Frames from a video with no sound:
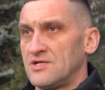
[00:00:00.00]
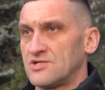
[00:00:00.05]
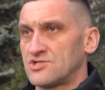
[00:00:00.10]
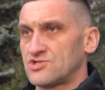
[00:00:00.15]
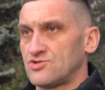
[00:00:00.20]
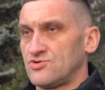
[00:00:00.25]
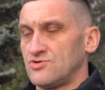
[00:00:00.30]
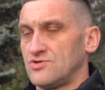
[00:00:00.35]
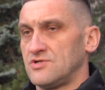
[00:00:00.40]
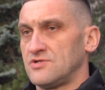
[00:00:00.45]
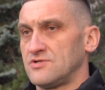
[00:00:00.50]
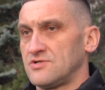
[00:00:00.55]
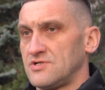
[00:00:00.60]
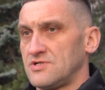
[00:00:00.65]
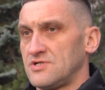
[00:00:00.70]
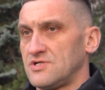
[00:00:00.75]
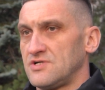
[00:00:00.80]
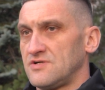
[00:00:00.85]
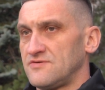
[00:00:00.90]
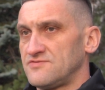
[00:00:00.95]

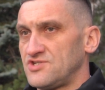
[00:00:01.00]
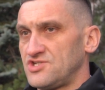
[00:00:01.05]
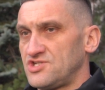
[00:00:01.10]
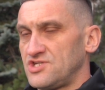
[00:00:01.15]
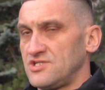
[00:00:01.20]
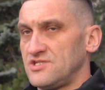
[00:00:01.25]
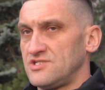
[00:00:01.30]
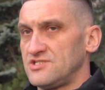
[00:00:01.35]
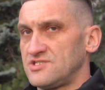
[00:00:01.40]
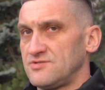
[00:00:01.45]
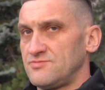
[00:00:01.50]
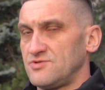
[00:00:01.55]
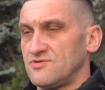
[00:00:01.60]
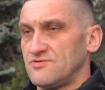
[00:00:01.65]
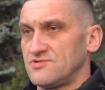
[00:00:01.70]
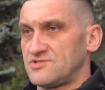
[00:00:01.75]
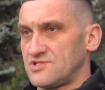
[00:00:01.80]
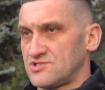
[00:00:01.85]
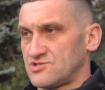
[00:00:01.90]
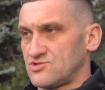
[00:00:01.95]
что э, в течение
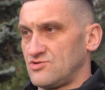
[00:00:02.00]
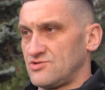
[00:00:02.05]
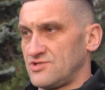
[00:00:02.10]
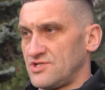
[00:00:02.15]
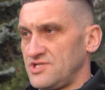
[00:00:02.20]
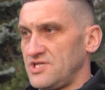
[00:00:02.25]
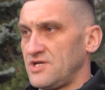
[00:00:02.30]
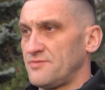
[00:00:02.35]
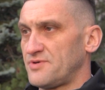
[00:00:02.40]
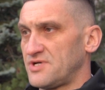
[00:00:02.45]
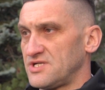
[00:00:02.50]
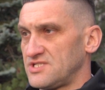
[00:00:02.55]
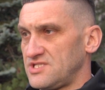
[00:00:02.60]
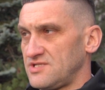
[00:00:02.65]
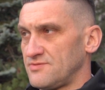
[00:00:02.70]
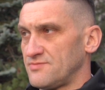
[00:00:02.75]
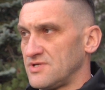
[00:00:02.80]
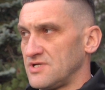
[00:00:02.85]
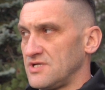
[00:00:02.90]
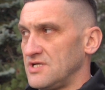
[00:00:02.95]
зимнего сезона
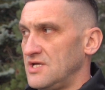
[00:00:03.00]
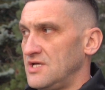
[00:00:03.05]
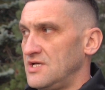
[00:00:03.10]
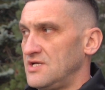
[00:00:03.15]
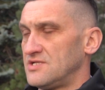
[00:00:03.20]
необходимо